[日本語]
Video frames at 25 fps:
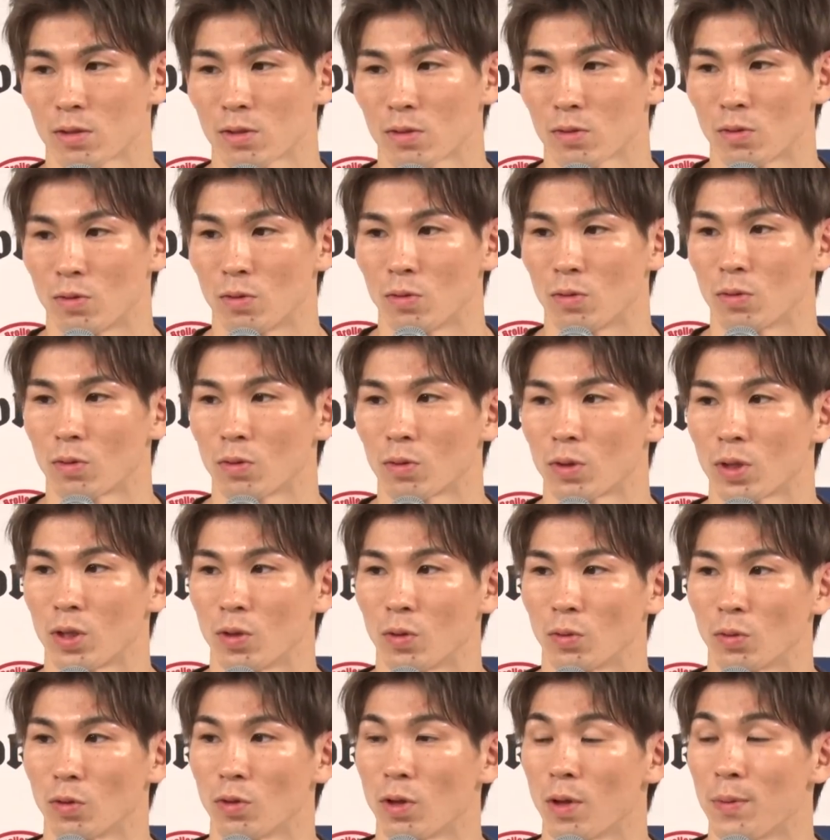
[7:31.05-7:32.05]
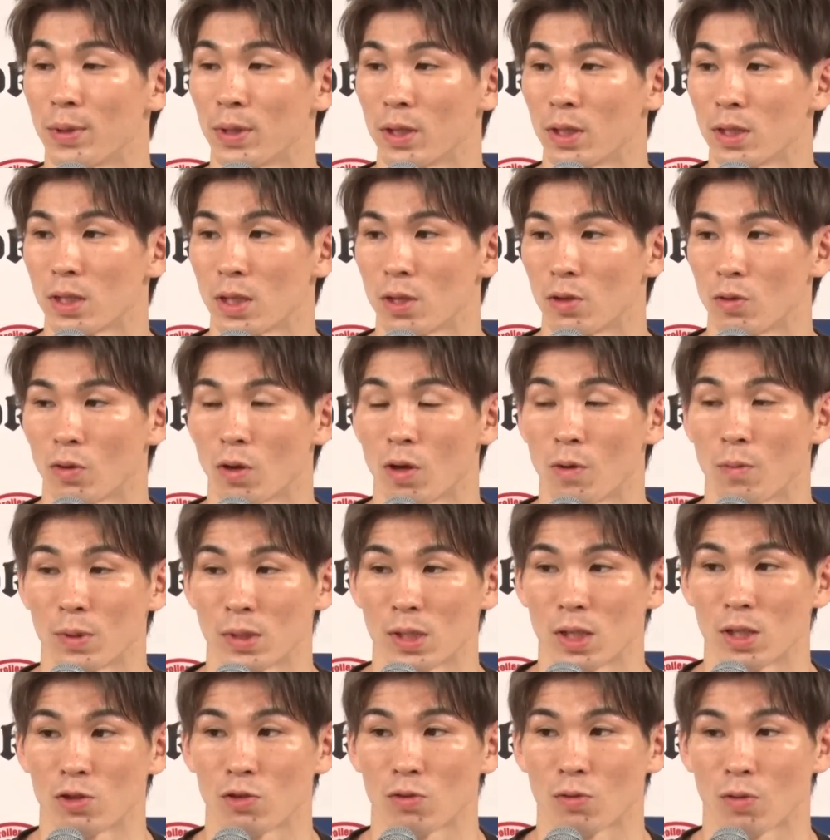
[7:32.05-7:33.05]
その昨日トーナメントでした横山
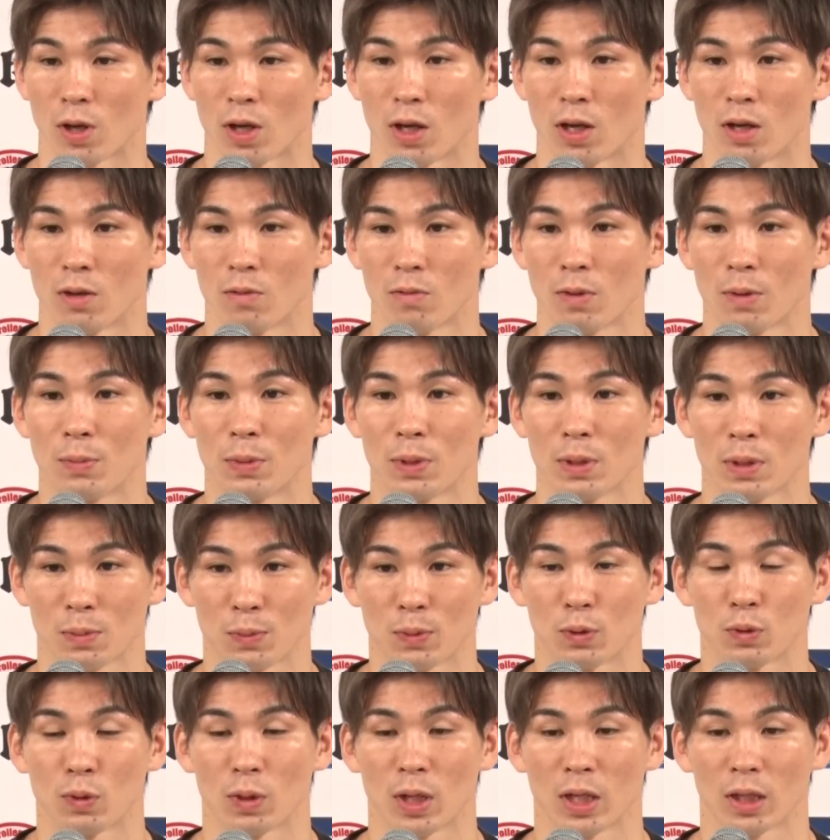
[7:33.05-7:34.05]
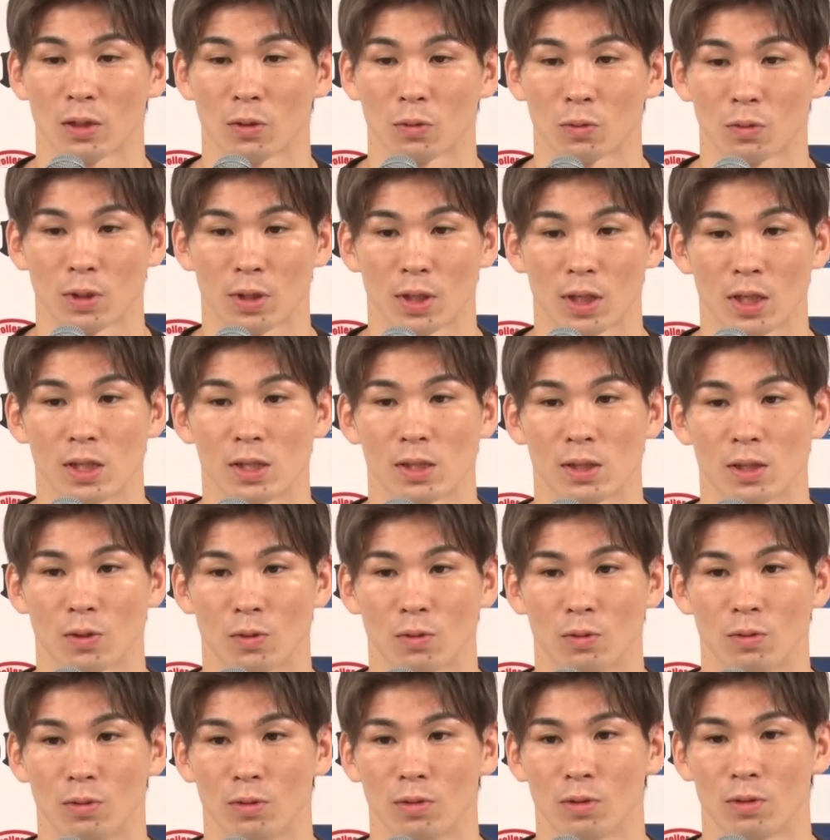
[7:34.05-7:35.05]
選手とかはまあ僕やったことはないんですけ
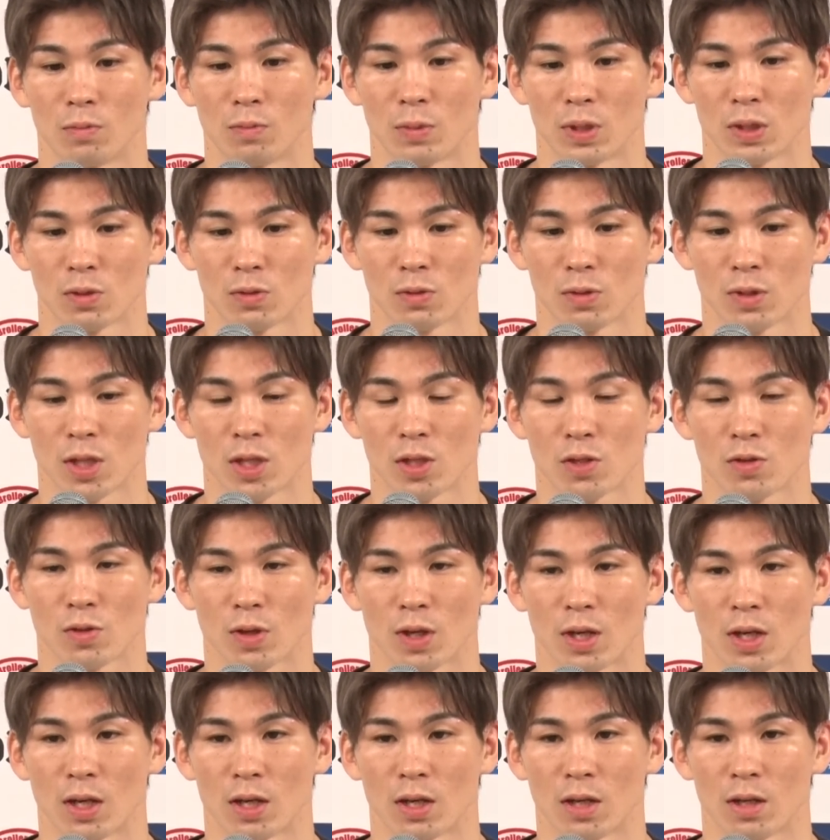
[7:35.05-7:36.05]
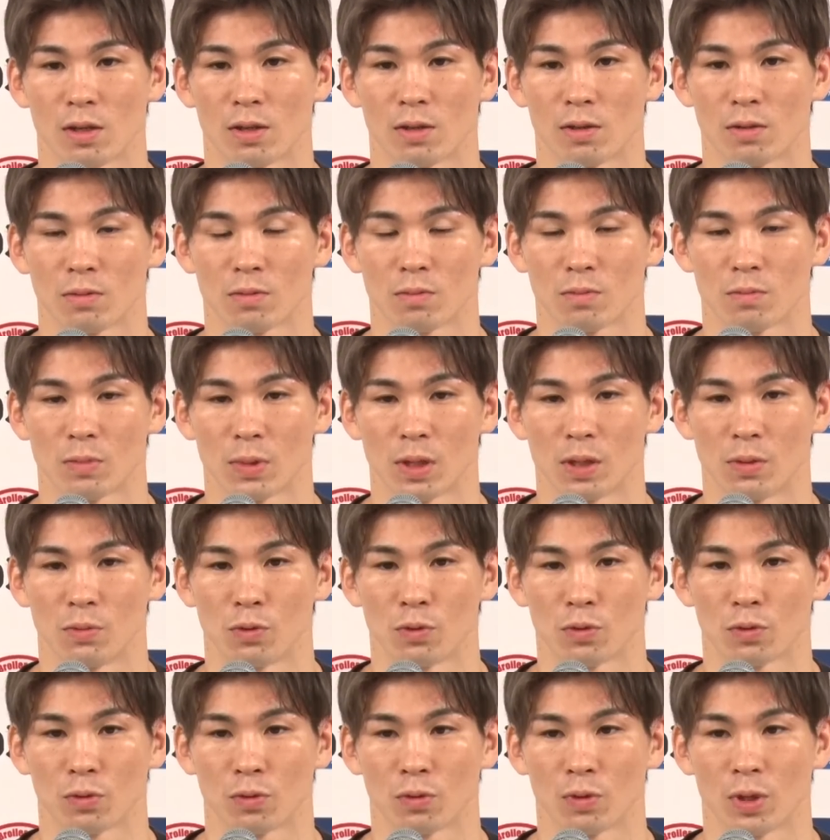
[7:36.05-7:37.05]
ど、まあ、その選手がまあ
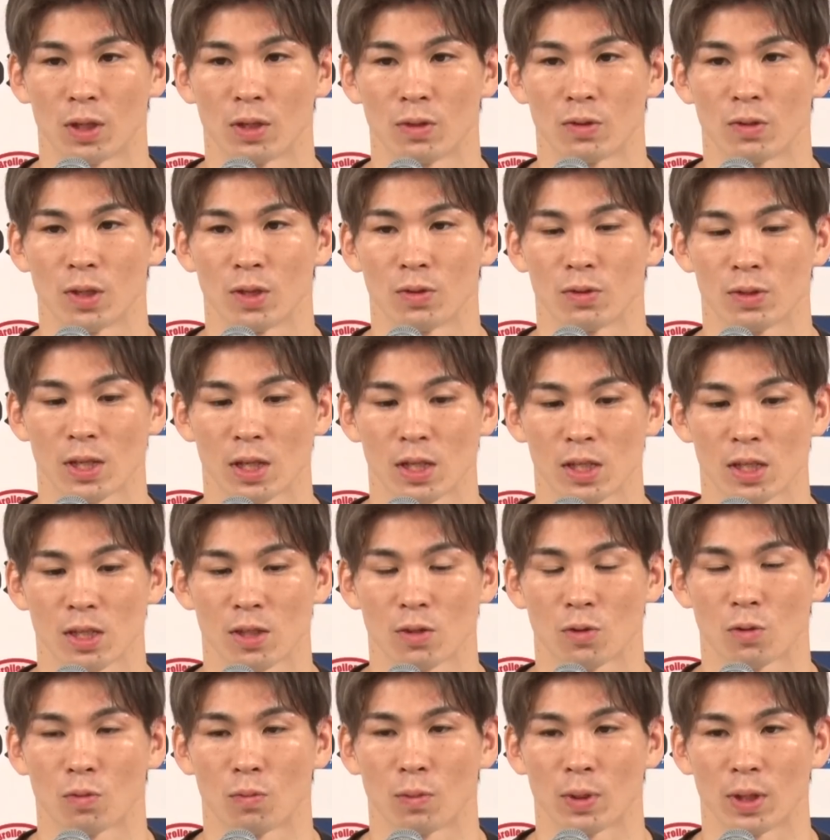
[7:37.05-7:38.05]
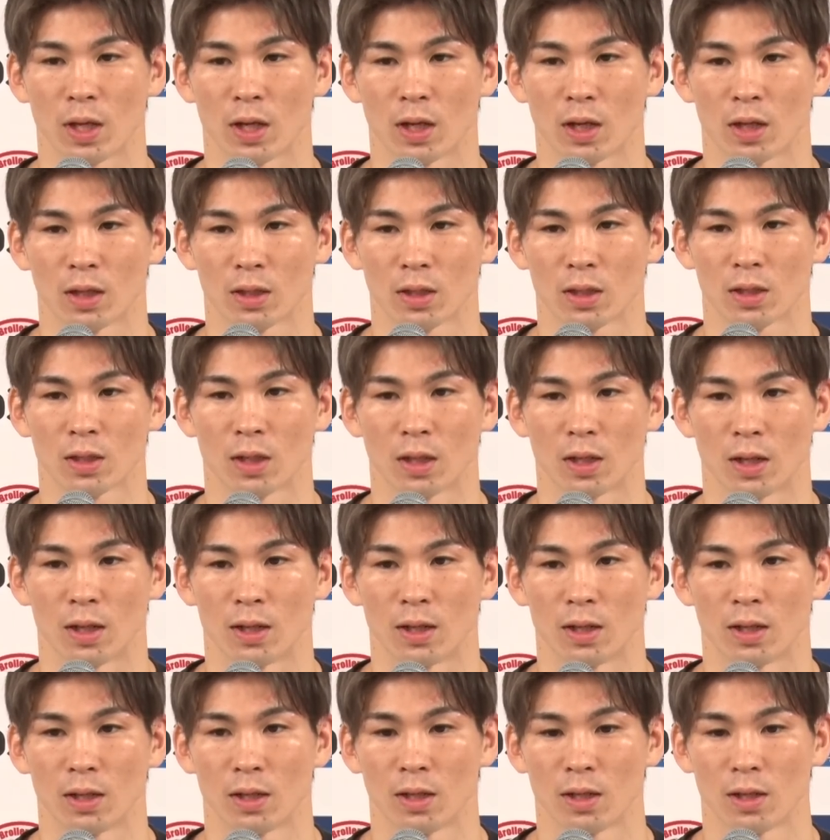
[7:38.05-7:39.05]
僕とやるにふさわしいところまで上がってきた
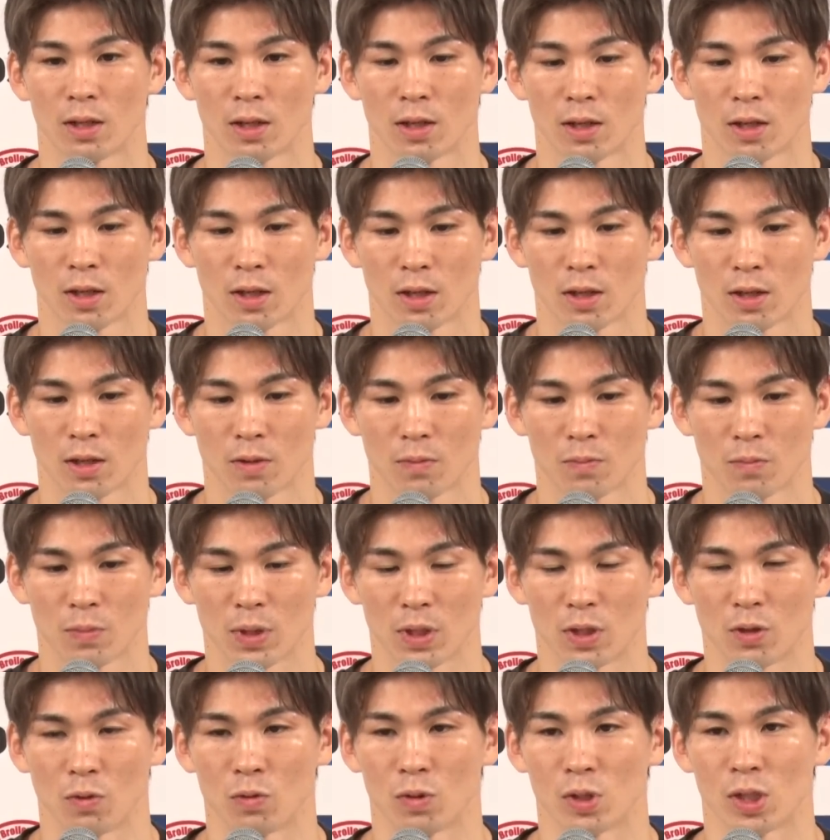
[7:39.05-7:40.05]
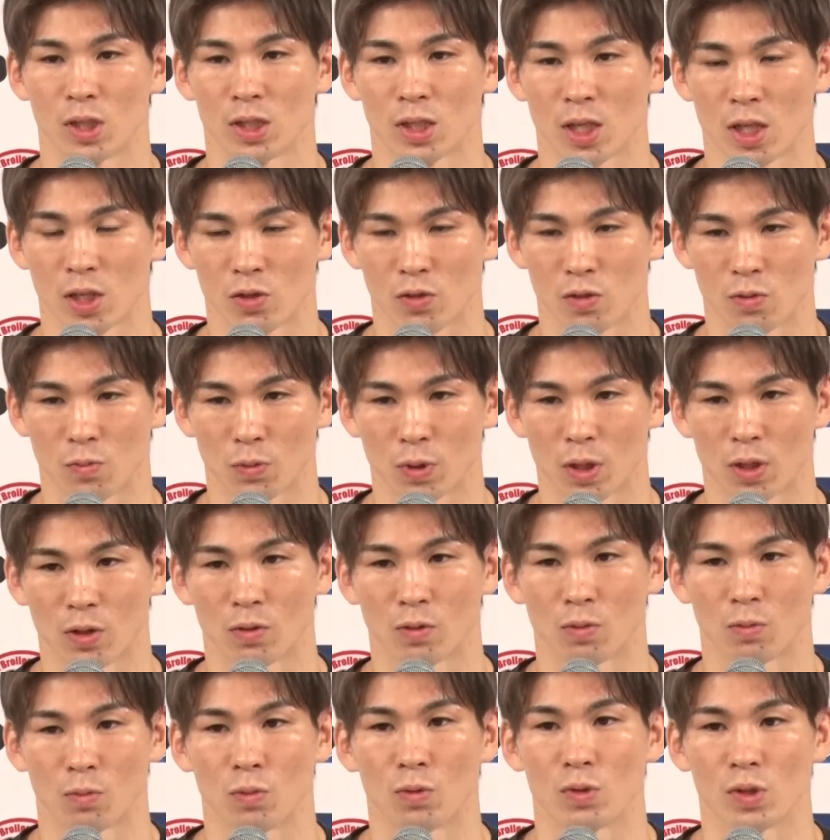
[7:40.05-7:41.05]
ら、まあ、日本人選手にもなる
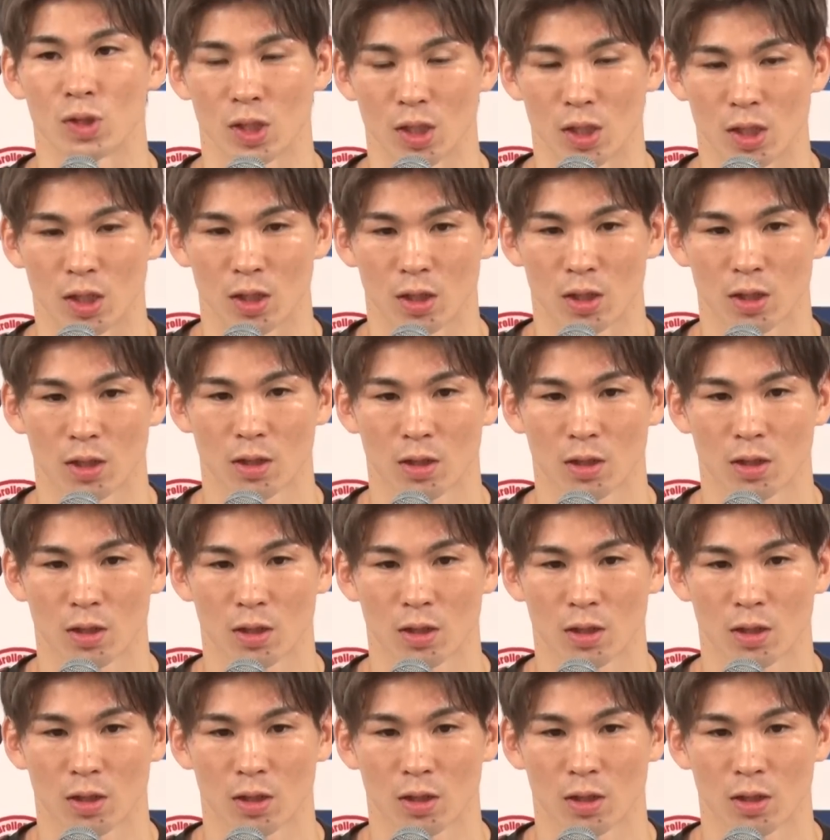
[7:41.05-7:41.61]
と思うし